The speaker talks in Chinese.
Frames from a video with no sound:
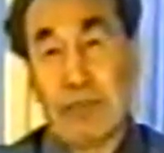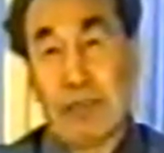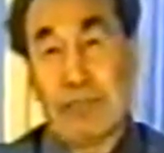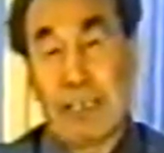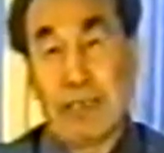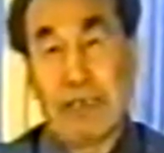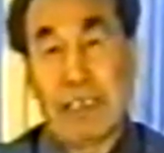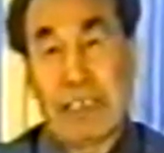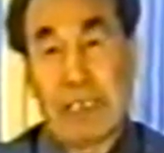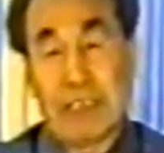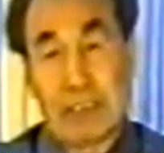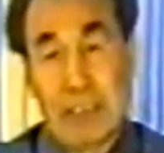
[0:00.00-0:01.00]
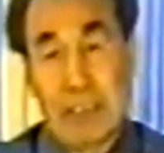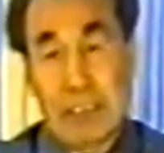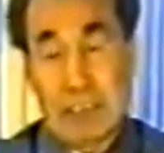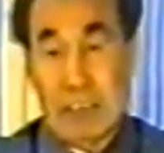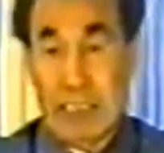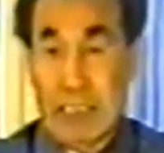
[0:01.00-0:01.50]
今天我主要给他们学一
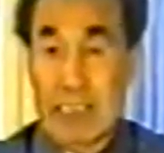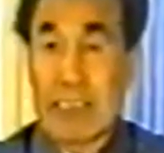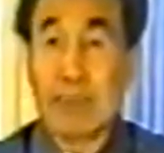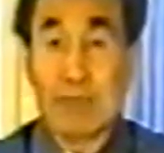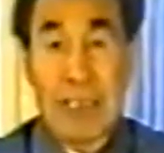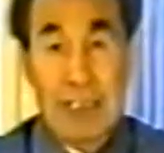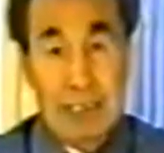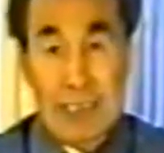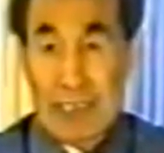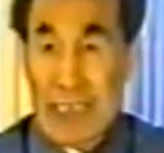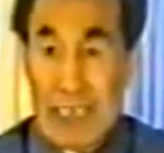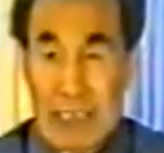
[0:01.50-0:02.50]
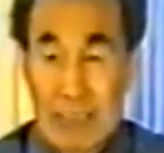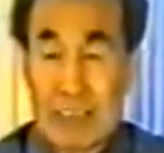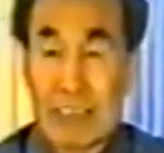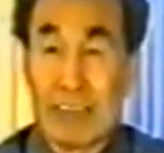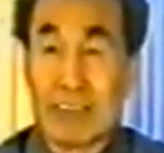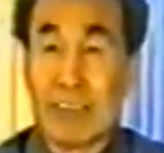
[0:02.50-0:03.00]
病、白血病讲嘛，我就我就给
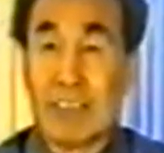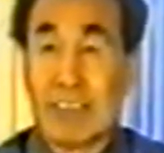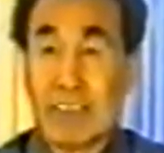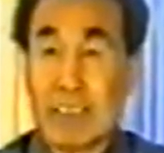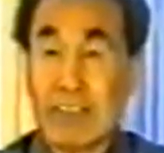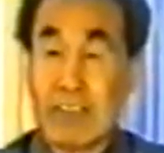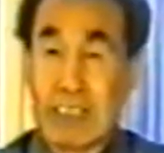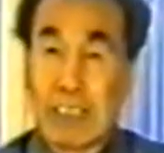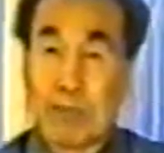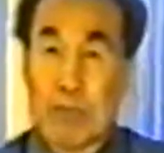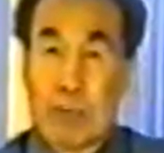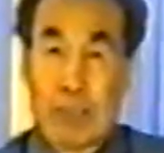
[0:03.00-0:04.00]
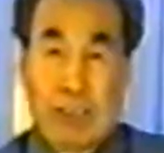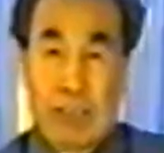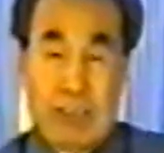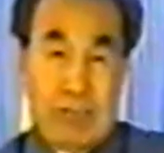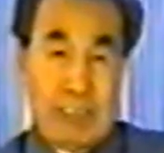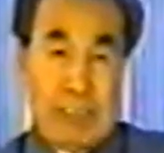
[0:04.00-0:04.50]
就白血病讲它的有利因素。
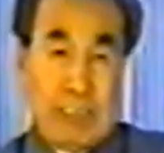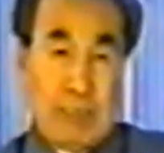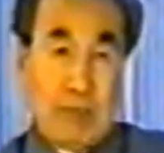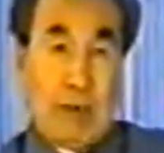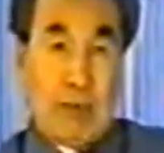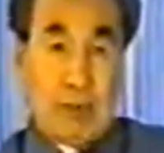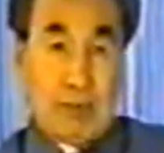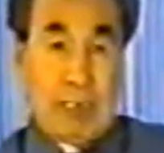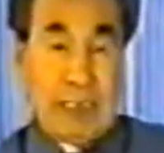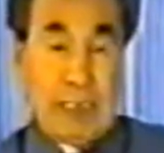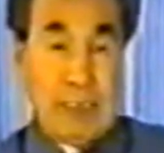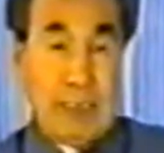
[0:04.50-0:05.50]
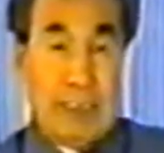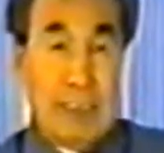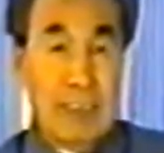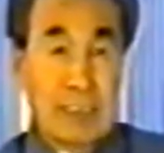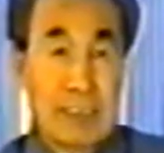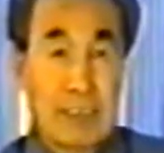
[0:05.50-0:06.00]
说你我这有个包块，我我那是个
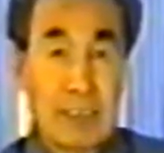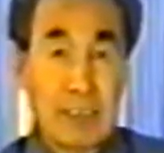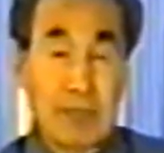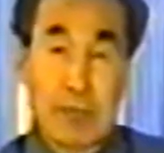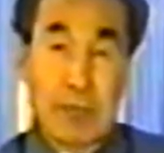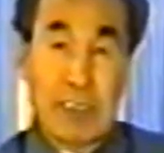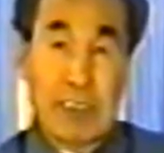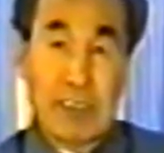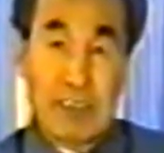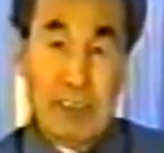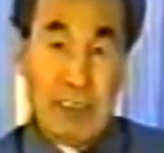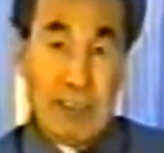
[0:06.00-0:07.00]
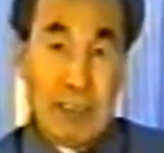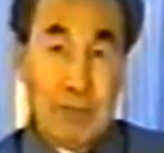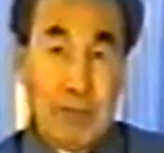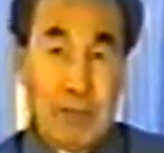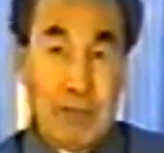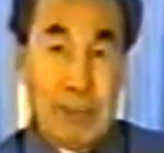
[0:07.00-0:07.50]
包怎么办？就说你要掉
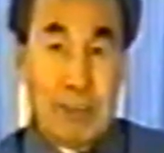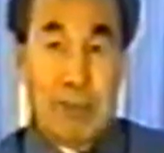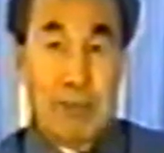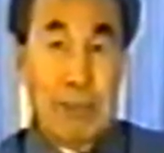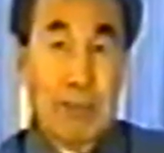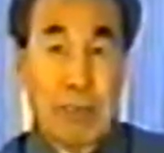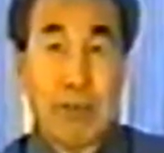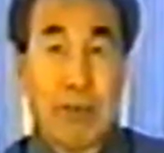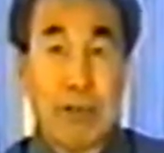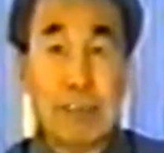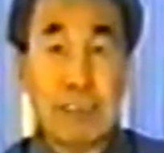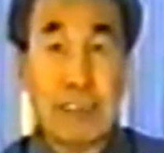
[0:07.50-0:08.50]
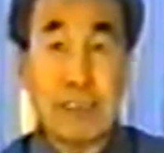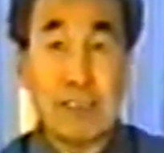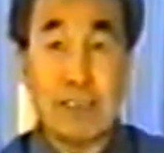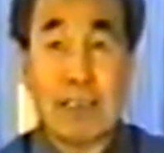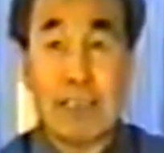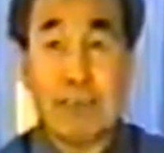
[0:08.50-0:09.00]
一分没零。他那那个包里，你
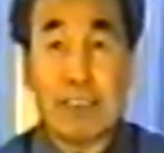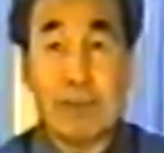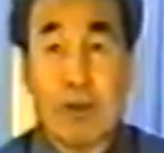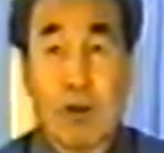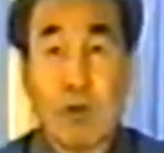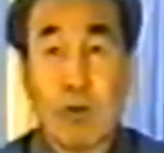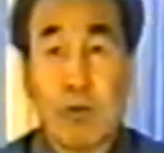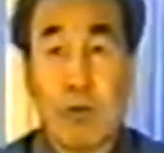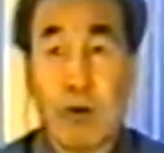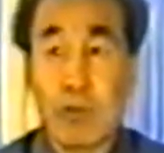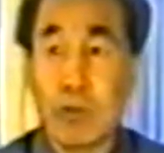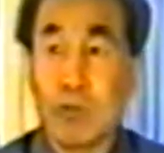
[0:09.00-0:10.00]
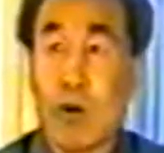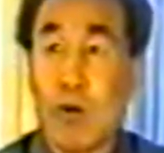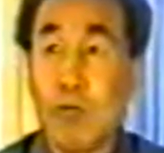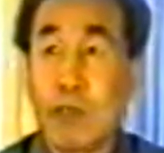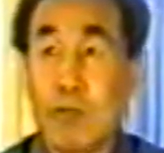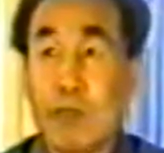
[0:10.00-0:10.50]
不就把它包起来就完了吗？那
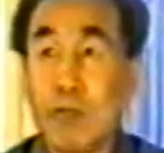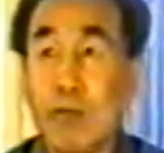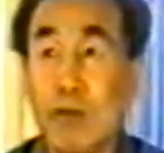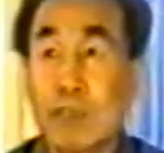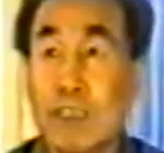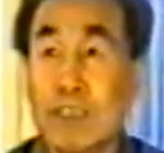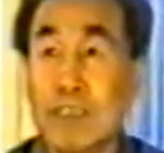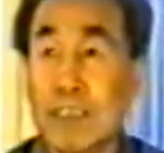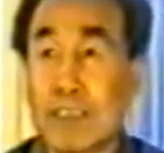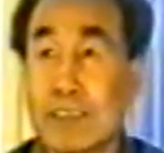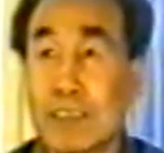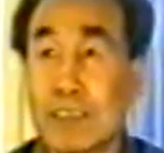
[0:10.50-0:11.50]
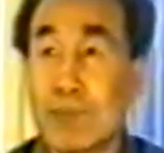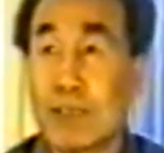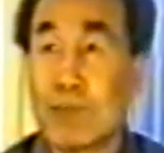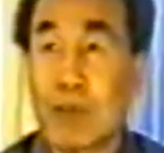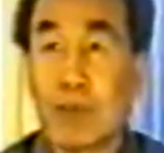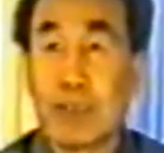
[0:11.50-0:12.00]
包嘛，包就是包嘛，就把它
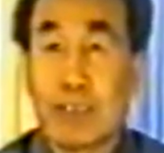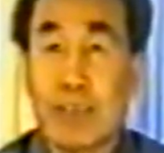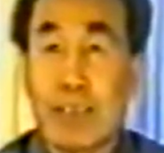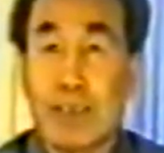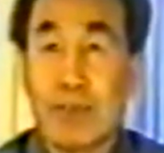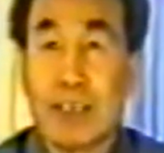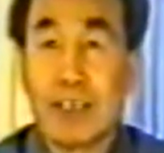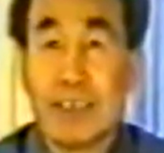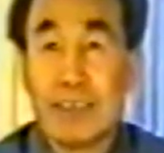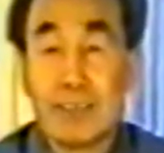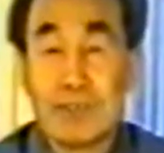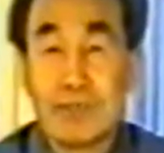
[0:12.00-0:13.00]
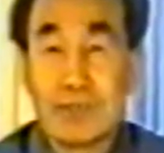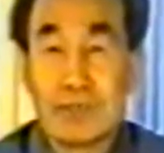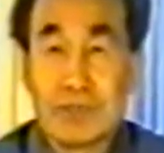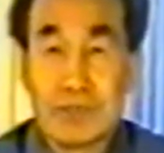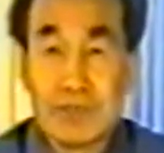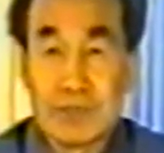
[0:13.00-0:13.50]
包起来就是，拿钱把它包起来
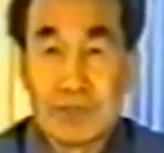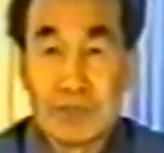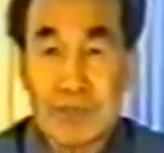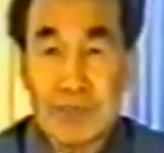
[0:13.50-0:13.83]
完了吗？